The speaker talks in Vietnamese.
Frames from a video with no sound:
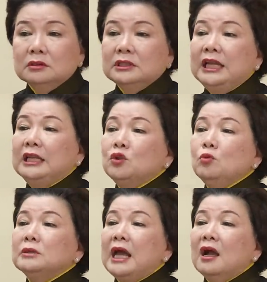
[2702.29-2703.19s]
thì
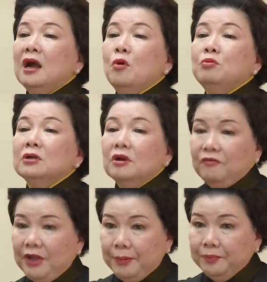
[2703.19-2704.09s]
chúng ta không
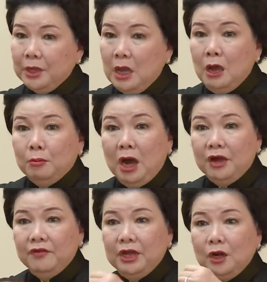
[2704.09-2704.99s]
được phép, bởi
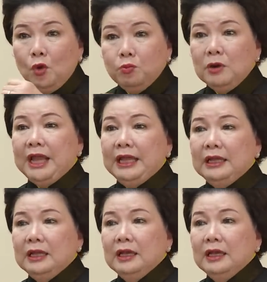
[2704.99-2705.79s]
vì lúc này